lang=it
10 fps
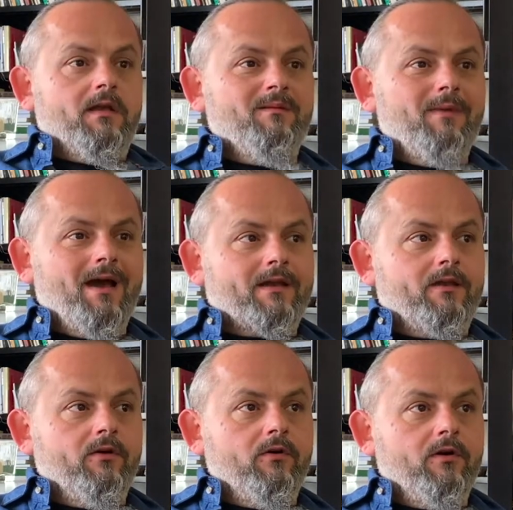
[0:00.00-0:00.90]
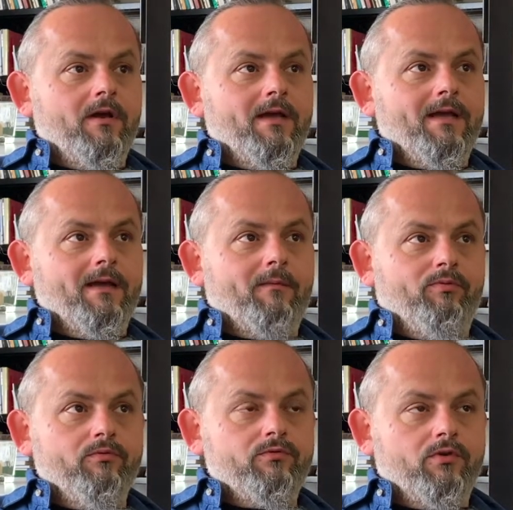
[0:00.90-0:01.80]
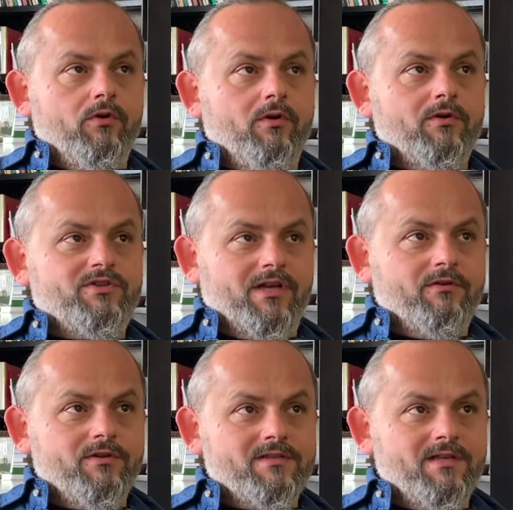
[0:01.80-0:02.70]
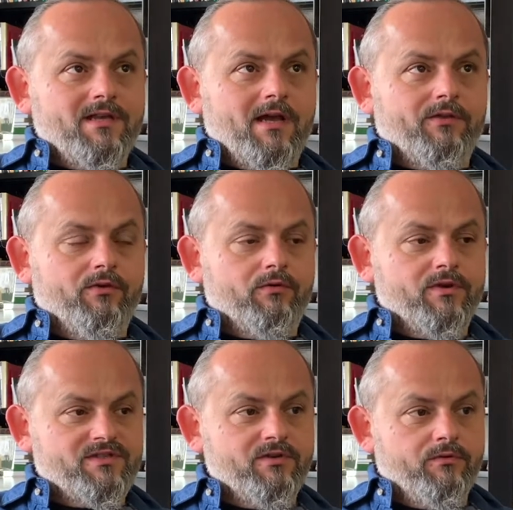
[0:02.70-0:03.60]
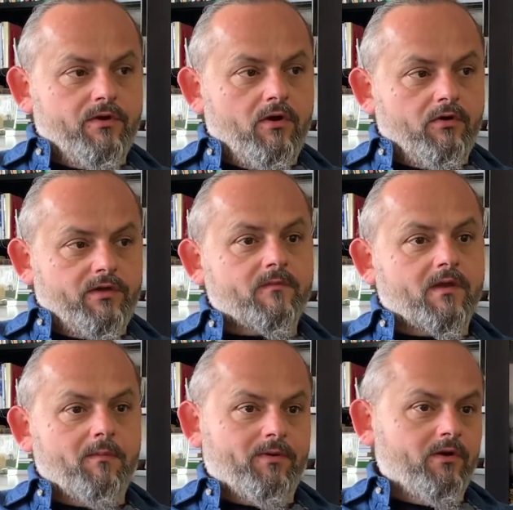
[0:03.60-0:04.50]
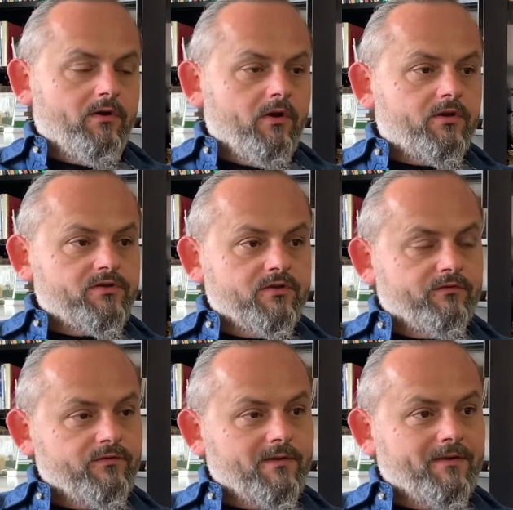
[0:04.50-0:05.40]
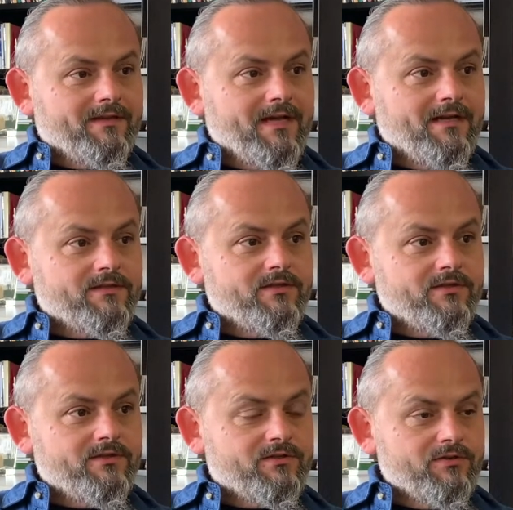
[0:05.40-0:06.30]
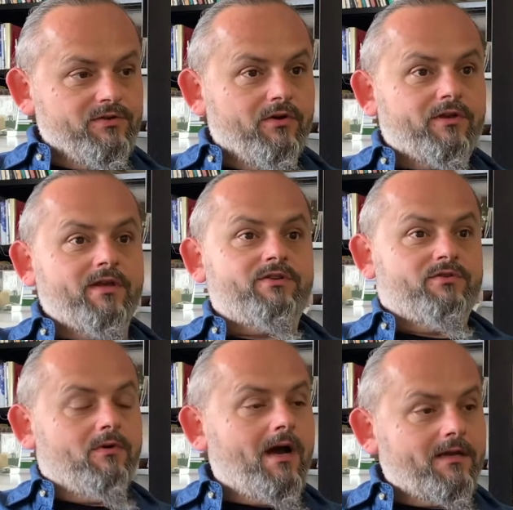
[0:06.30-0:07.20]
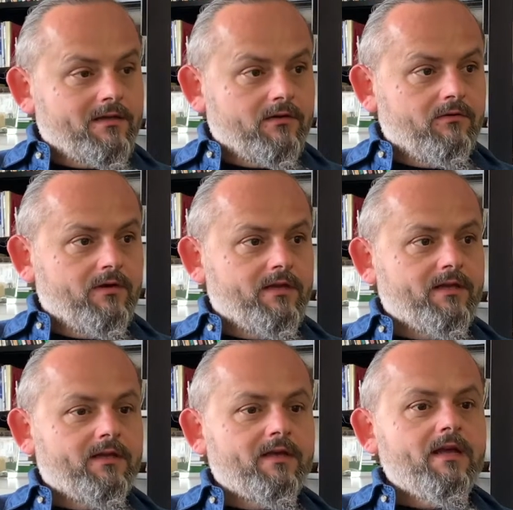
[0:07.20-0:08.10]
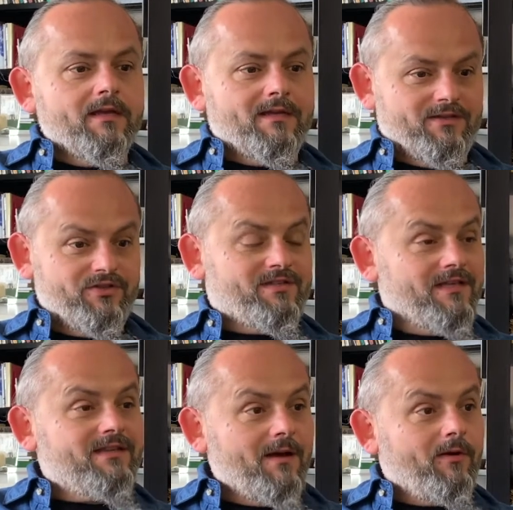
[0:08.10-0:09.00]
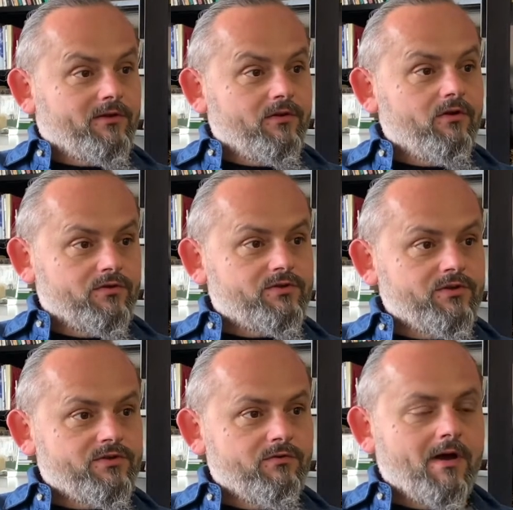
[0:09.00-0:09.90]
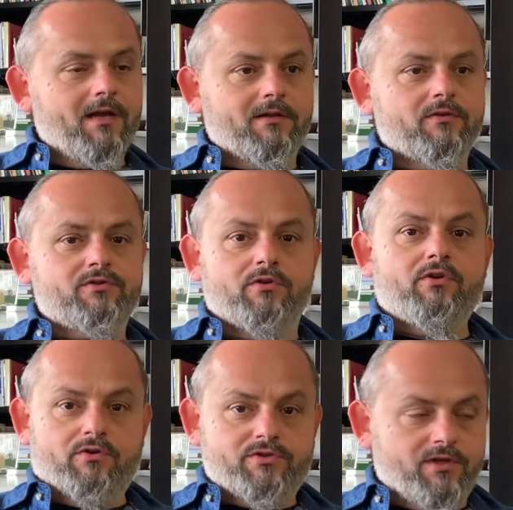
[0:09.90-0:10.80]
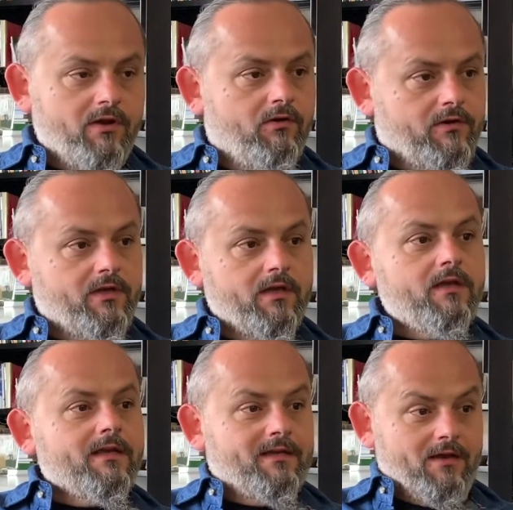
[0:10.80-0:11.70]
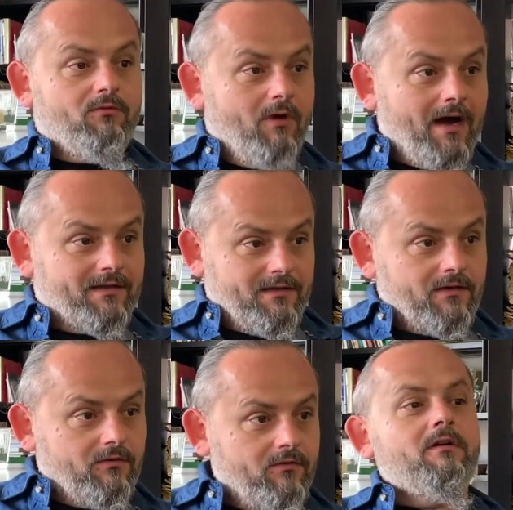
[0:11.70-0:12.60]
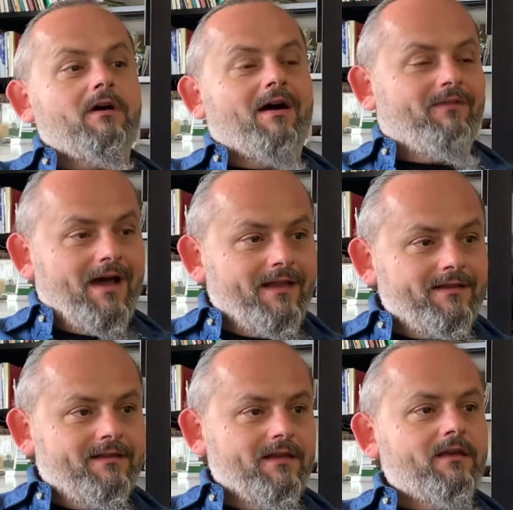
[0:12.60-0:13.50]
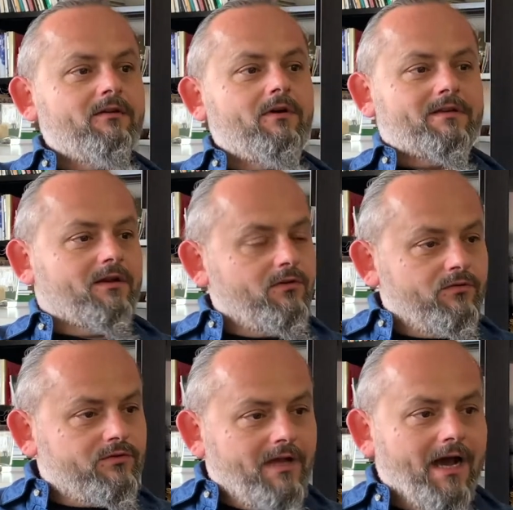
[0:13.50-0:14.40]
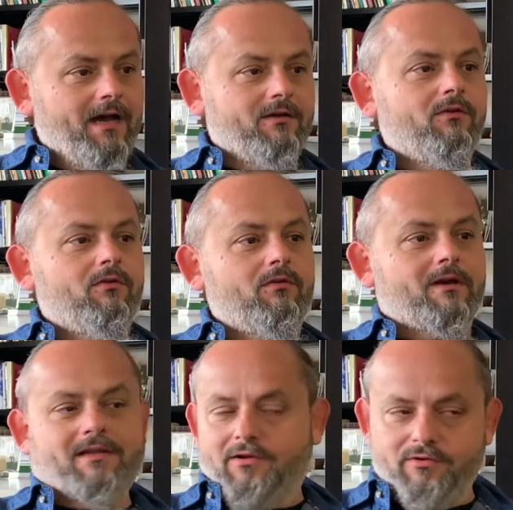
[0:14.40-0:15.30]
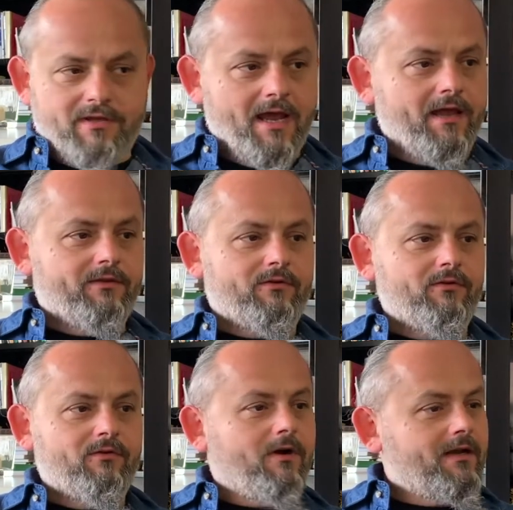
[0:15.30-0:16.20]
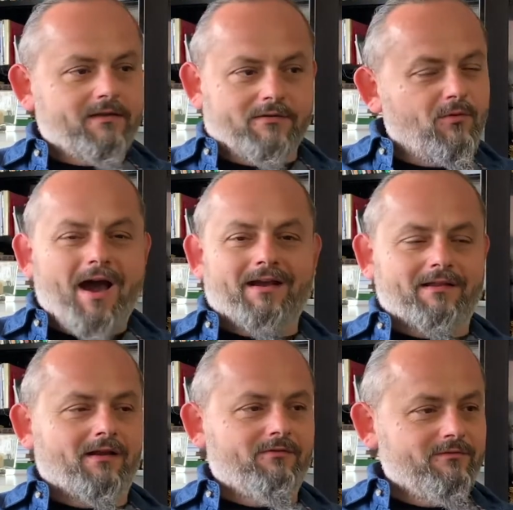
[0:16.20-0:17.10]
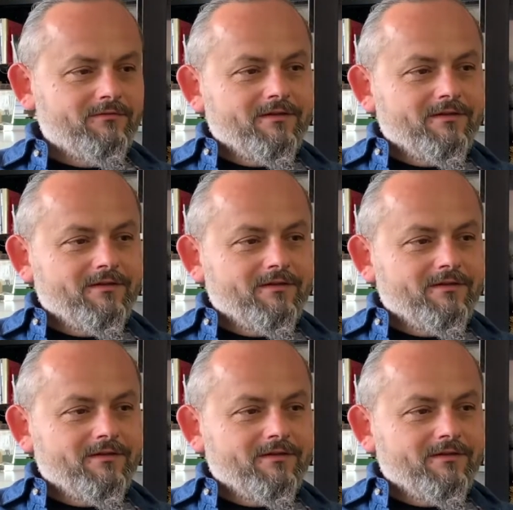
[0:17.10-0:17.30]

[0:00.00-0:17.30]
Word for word: Il marchio è appunto, ci hanno disegnato questi due occhi, che per noi gli occhi sono fondamentali, ci, sono gli occhi che ci guardano, e, che ci sentiamo addosso e ci guardano, sono i nostri occhi che guardano avanti, guardano lontano, guardano indietro, guardano, guardano.